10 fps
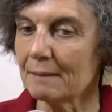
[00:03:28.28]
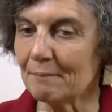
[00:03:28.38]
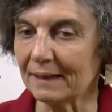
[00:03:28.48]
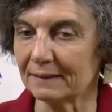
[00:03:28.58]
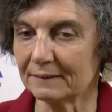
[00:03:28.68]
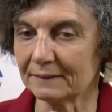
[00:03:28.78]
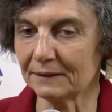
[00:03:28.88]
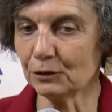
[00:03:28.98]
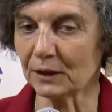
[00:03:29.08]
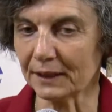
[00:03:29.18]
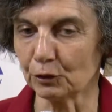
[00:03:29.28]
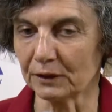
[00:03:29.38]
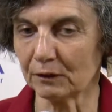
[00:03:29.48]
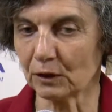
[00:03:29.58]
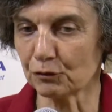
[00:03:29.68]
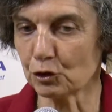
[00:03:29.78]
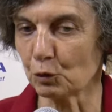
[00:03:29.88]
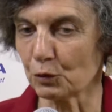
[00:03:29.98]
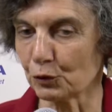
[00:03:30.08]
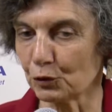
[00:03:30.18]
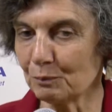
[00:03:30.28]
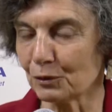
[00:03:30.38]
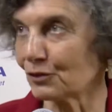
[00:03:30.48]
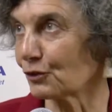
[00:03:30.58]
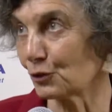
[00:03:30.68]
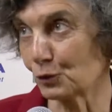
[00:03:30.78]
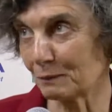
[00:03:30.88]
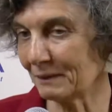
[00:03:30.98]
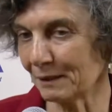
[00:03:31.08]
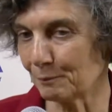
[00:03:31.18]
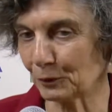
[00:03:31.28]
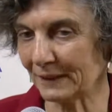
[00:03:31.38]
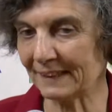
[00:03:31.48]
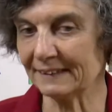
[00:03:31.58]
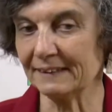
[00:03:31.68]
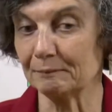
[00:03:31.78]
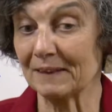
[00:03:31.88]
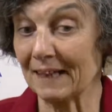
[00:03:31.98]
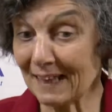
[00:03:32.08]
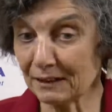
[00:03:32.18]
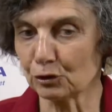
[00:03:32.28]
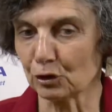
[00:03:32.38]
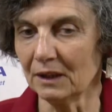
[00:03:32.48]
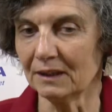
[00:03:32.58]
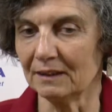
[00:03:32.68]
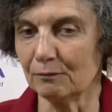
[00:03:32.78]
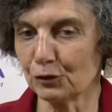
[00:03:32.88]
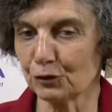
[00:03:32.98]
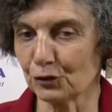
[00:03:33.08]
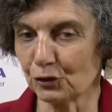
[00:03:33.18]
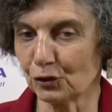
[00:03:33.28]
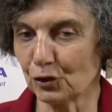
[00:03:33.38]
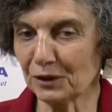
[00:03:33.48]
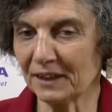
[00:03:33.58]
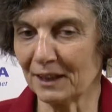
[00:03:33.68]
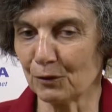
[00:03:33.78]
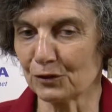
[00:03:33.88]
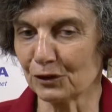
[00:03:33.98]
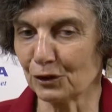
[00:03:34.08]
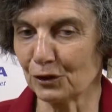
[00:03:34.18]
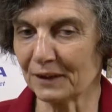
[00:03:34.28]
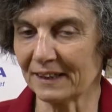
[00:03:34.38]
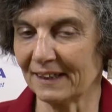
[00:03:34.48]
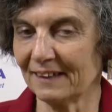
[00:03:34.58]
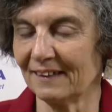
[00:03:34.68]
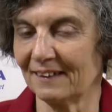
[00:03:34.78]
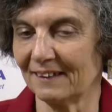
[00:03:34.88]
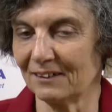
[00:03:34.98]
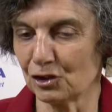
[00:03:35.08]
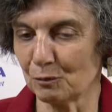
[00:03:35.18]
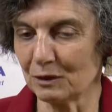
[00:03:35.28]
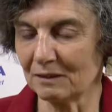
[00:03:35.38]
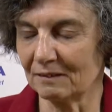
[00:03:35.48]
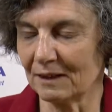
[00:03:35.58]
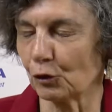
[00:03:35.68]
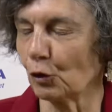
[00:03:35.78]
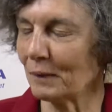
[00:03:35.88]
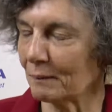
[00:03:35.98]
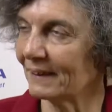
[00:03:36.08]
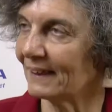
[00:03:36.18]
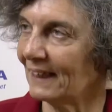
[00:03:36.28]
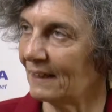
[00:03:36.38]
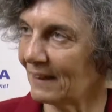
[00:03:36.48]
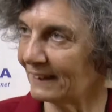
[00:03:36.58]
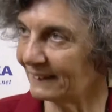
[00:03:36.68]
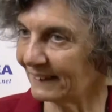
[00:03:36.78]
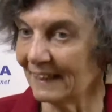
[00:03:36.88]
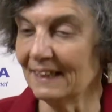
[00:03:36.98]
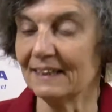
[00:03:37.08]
Ma eh, io credo che occasioni di questo tipo siano sicuramente importanti, tra l'altro il vostro settore è un settore che è eh, diciamo, eh, economicamente rilevante,